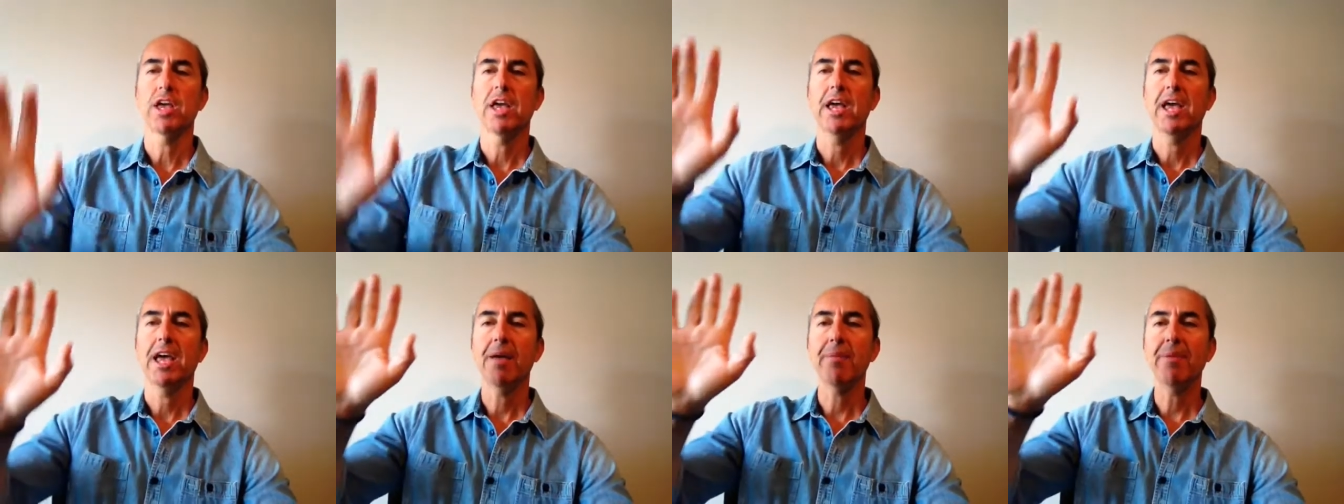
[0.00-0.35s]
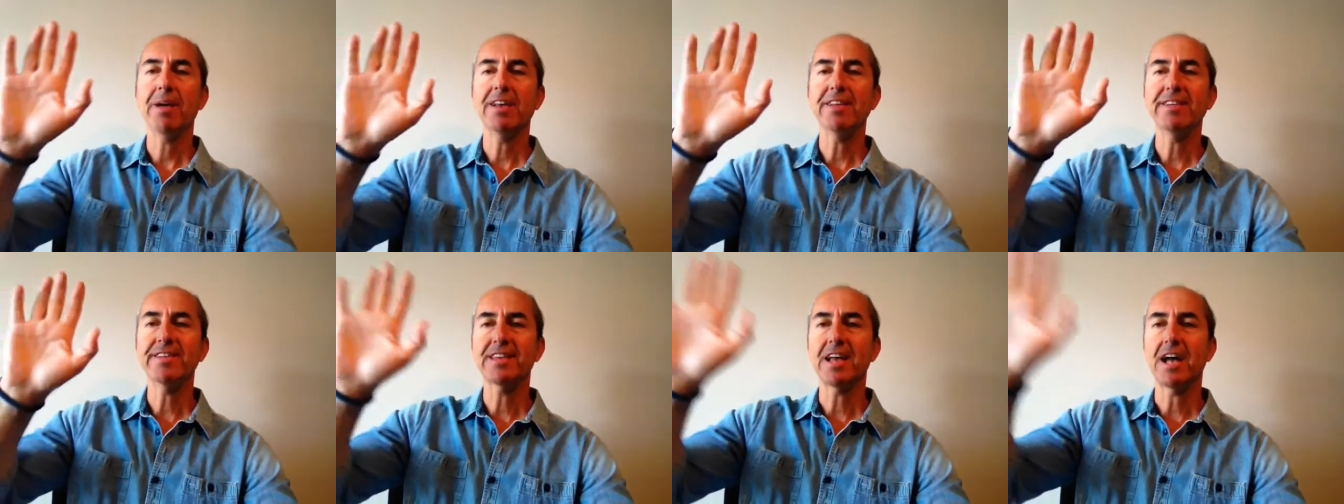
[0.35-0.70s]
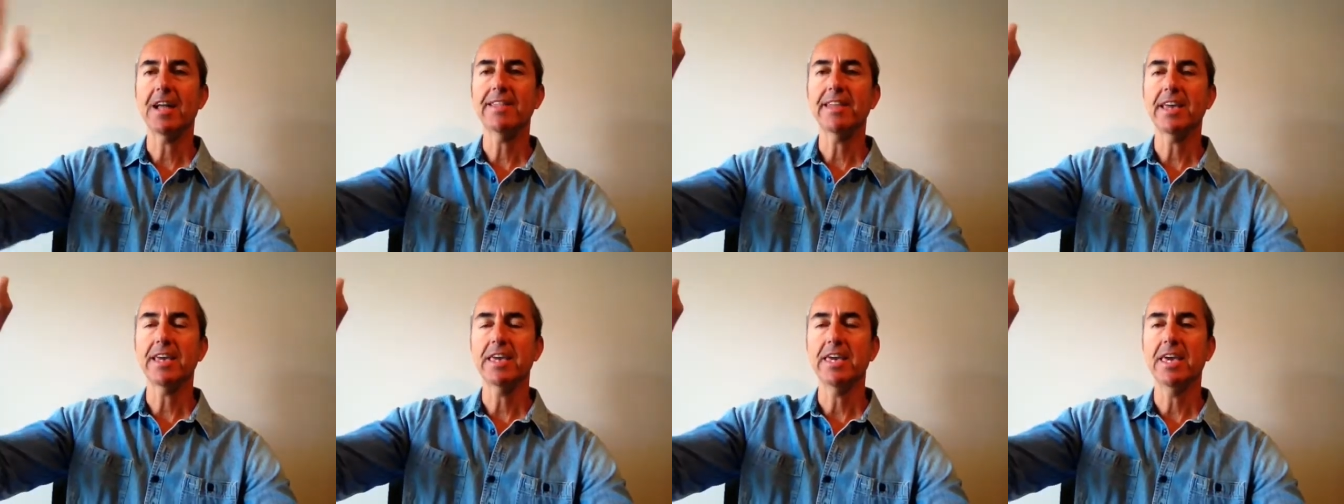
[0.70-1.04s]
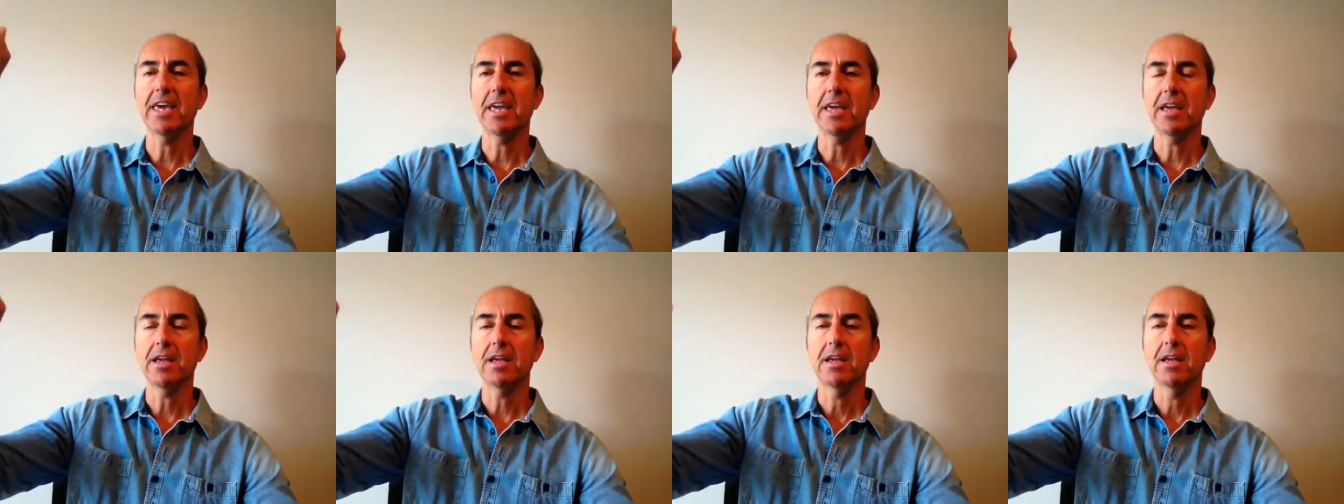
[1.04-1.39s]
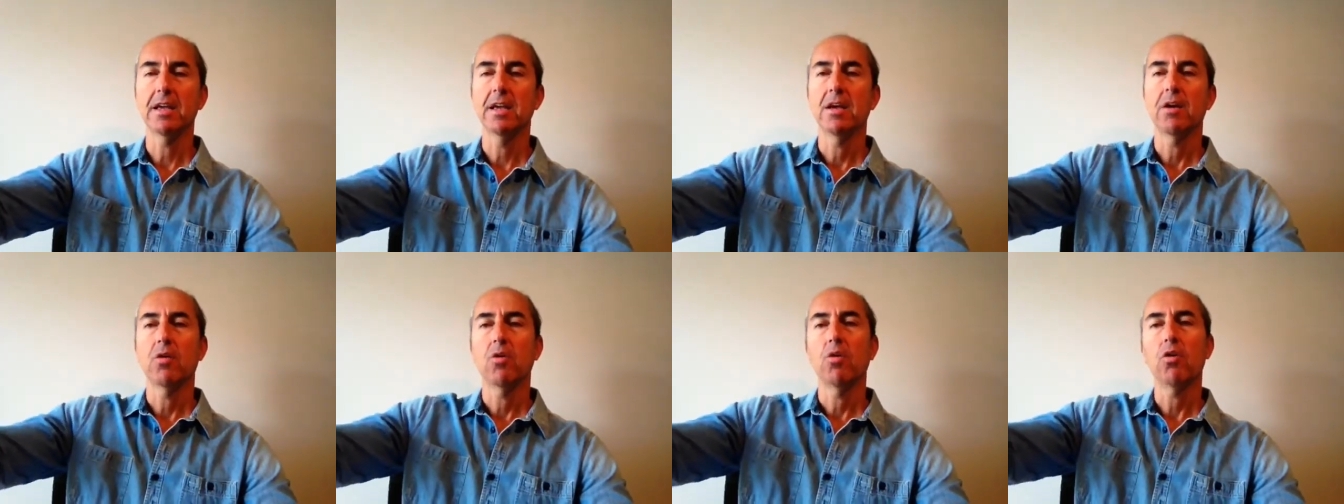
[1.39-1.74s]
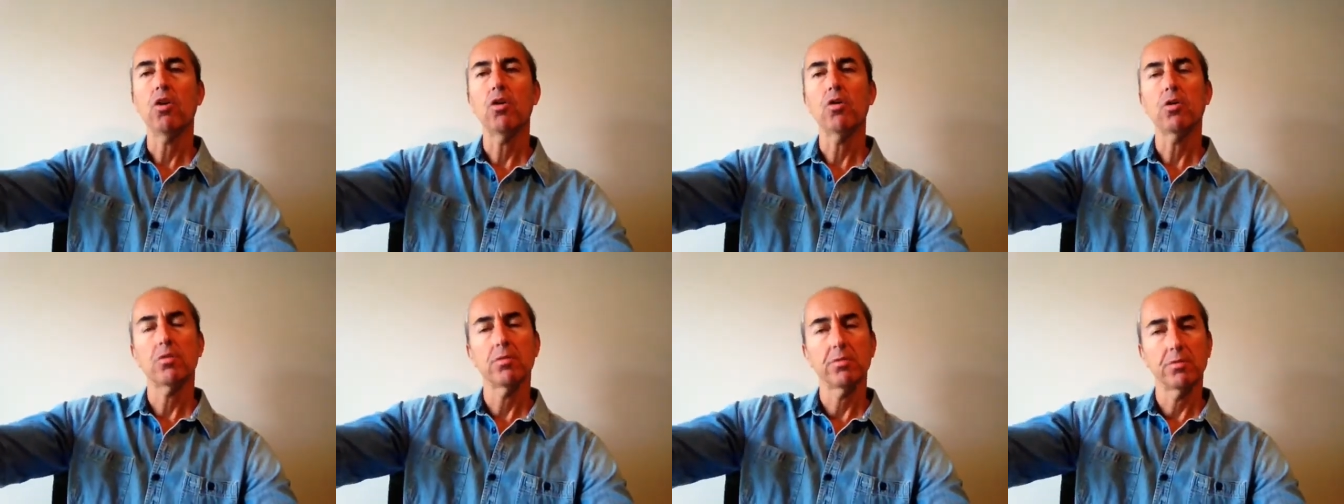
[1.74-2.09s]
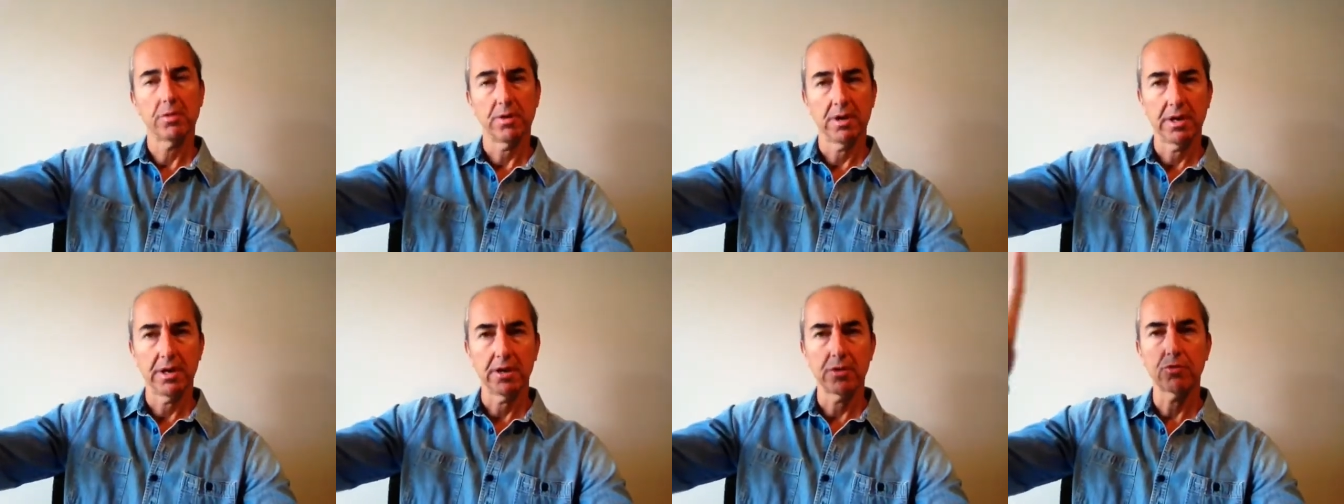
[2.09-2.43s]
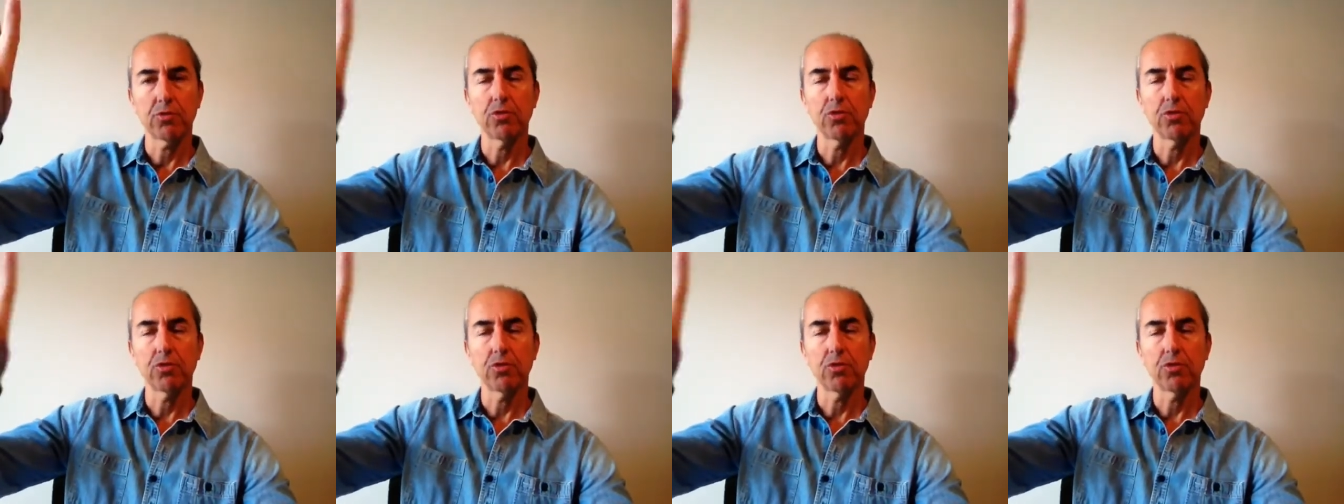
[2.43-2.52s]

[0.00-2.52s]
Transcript: Hemen sağdaki o e,